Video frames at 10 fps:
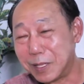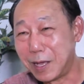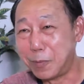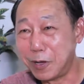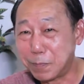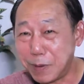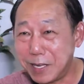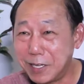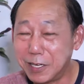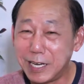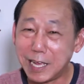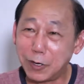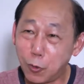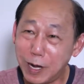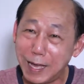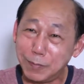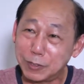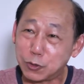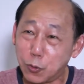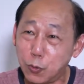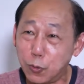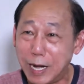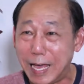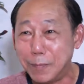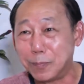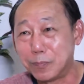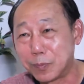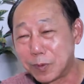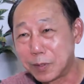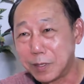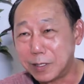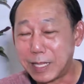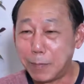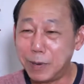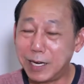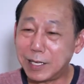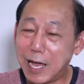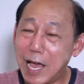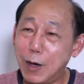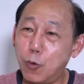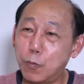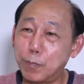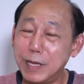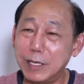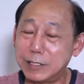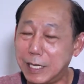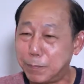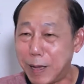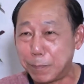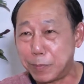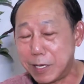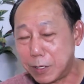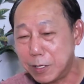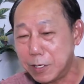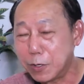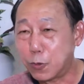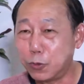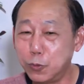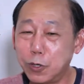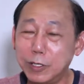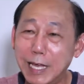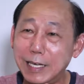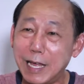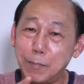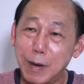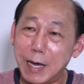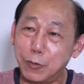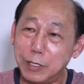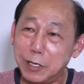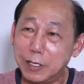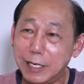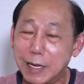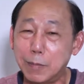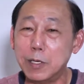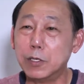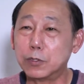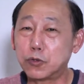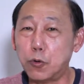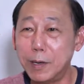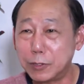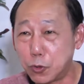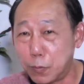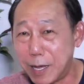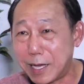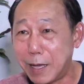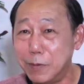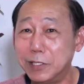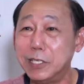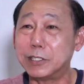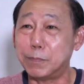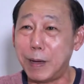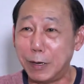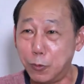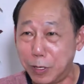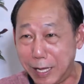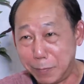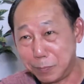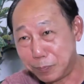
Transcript: อ่าพออีกปีนึงก็ได้อีกโรงแรมหนึ่งสองโรงแรมทำไปแล้วห้าหกปีเจ็ดแปดปี คนนู้นก็แนะนำมาคนนี้ก็แนะนำส่งไปส่งมากลายเป็น 28โรงแรม